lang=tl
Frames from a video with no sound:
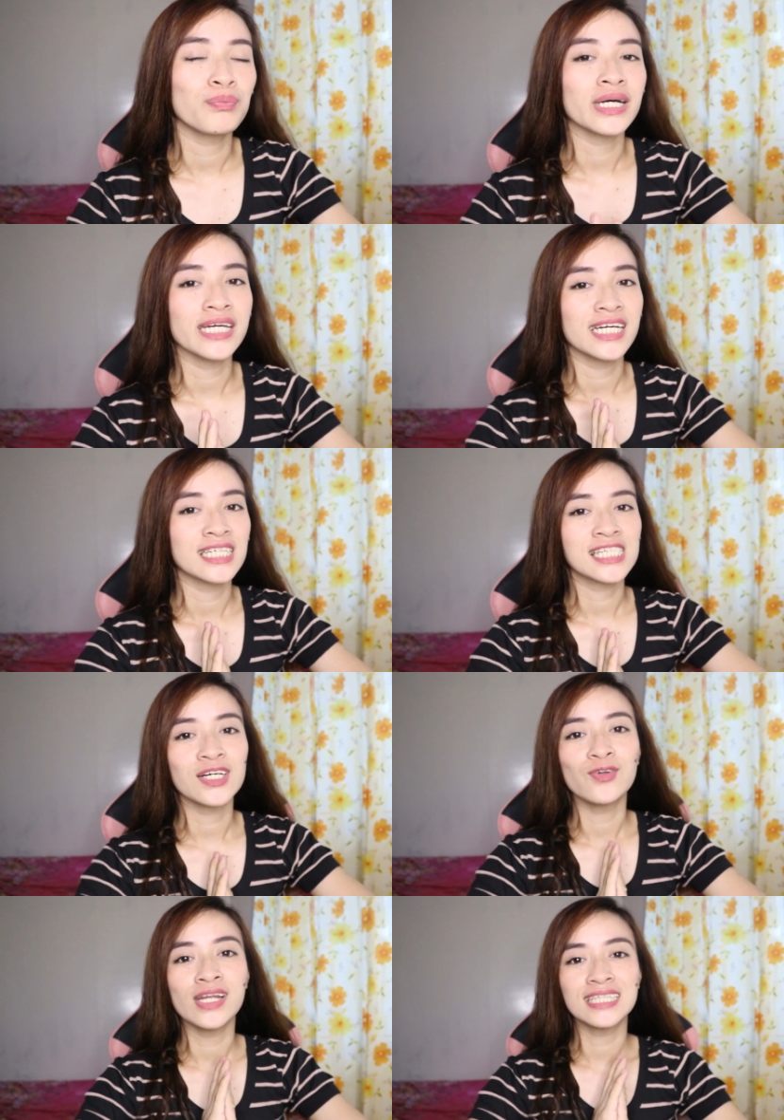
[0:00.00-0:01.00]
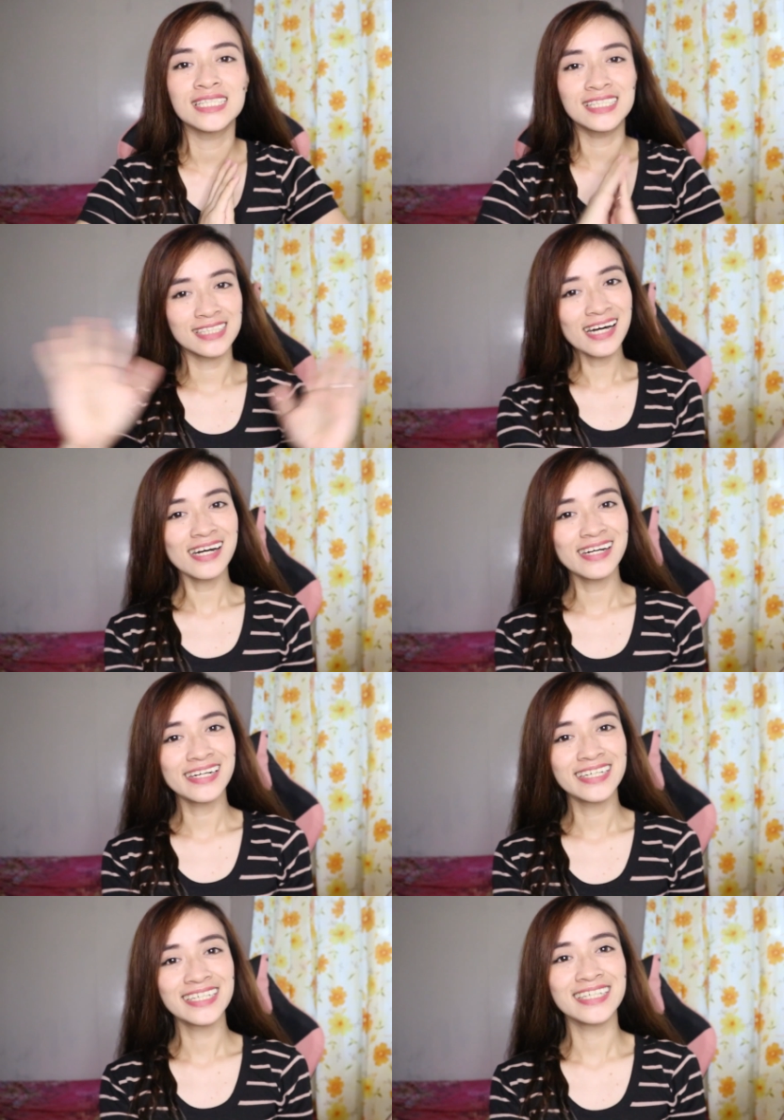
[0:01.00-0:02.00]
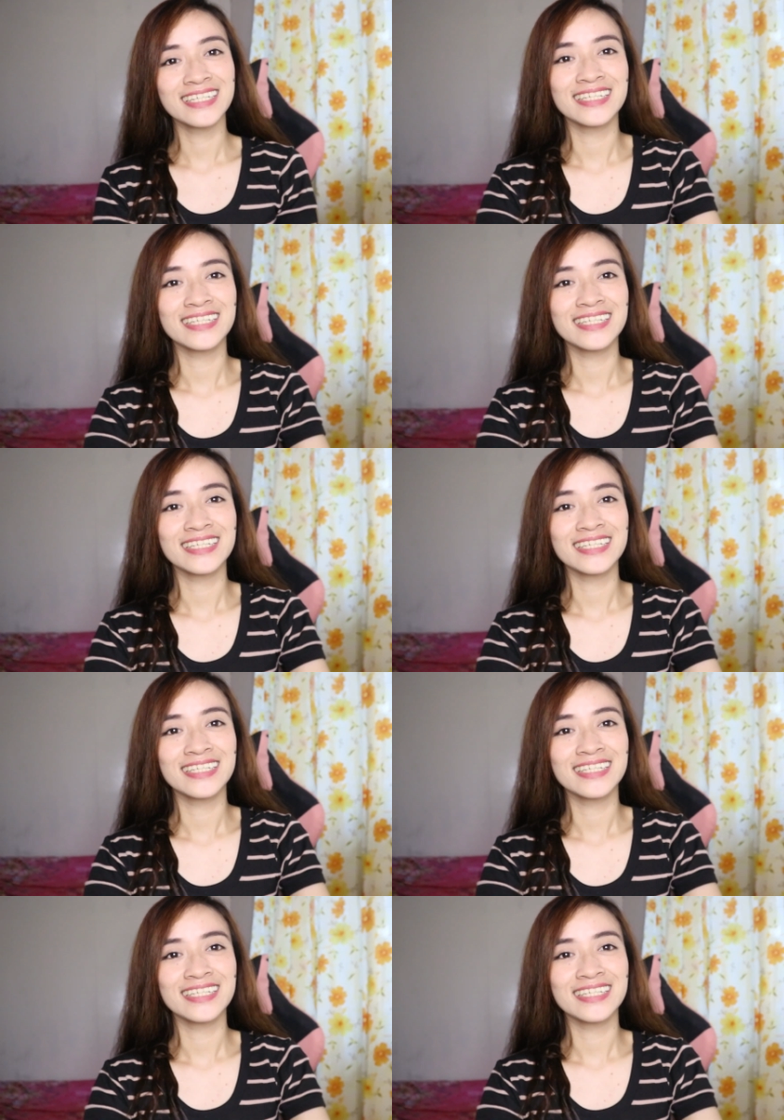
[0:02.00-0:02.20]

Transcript: pakinggan. So, let's start!